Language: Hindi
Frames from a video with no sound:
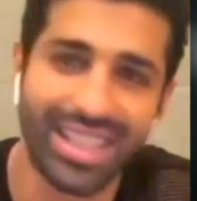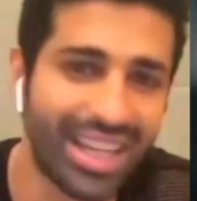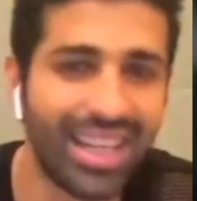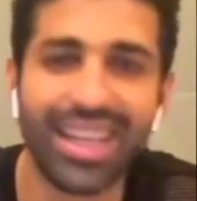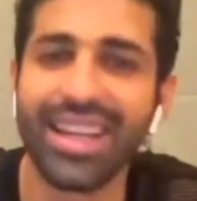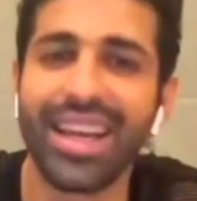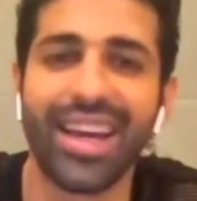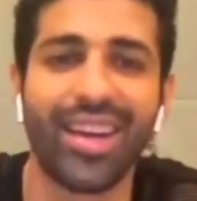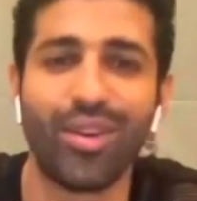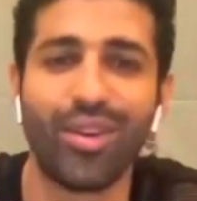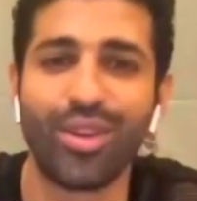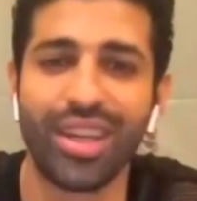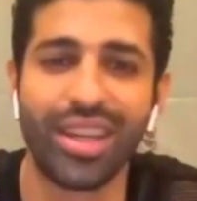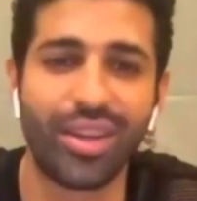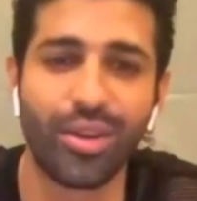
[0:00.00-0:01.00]
मैं इसलिए नहीं कह
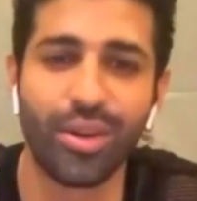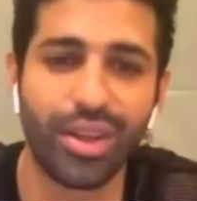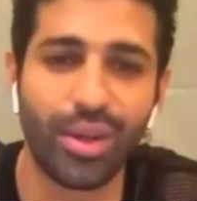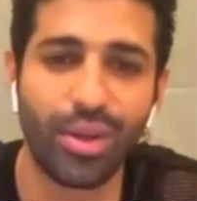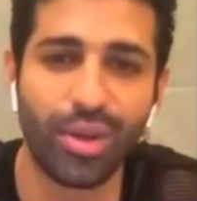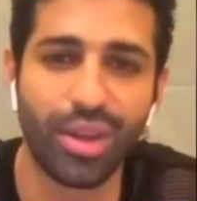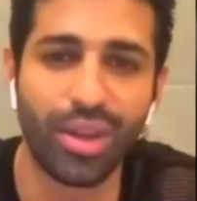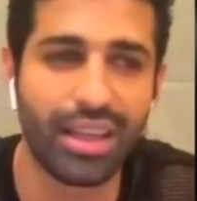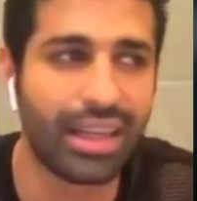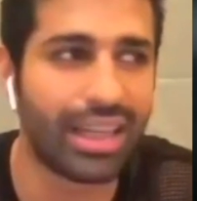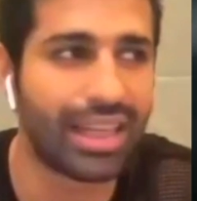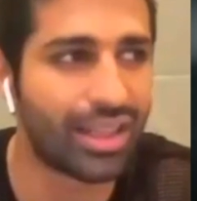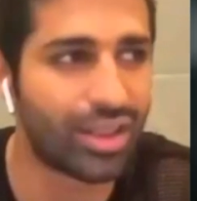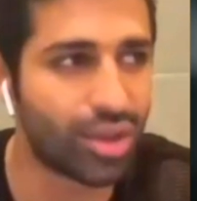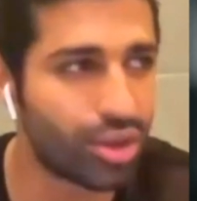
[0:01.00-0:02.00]
रहा हूँ क्योंकि क्योंकि
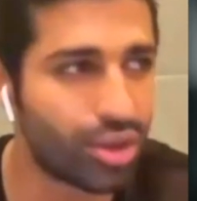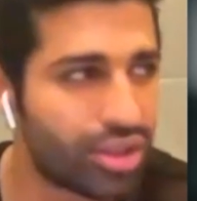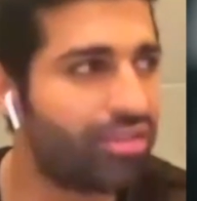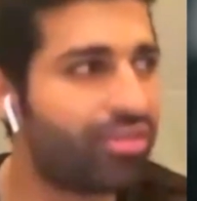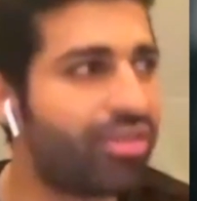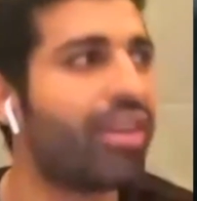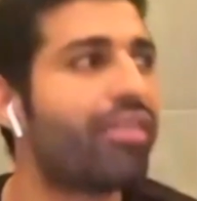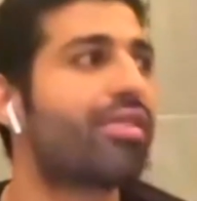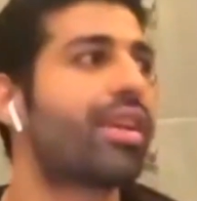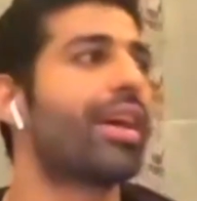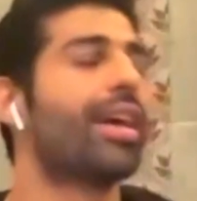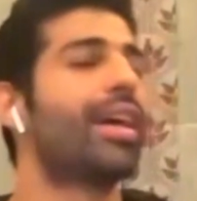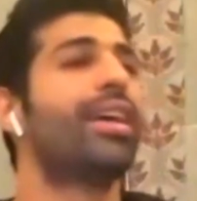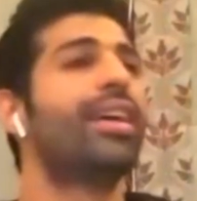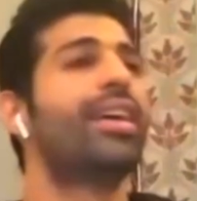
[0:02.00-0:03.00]
ये शो जी फाइव
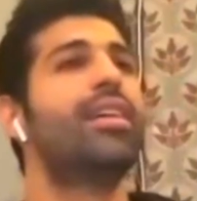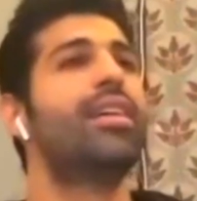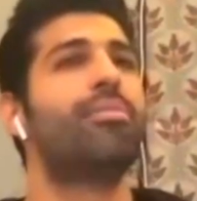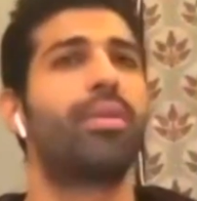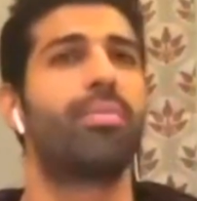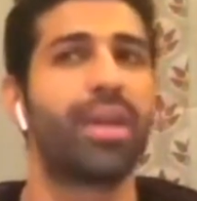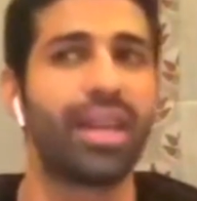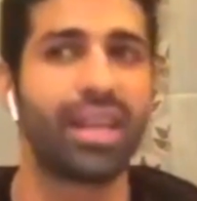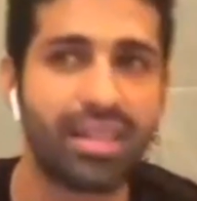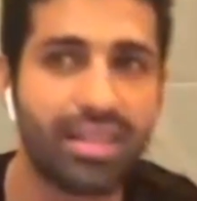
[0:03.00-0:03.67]
का है बट मैं हाँ.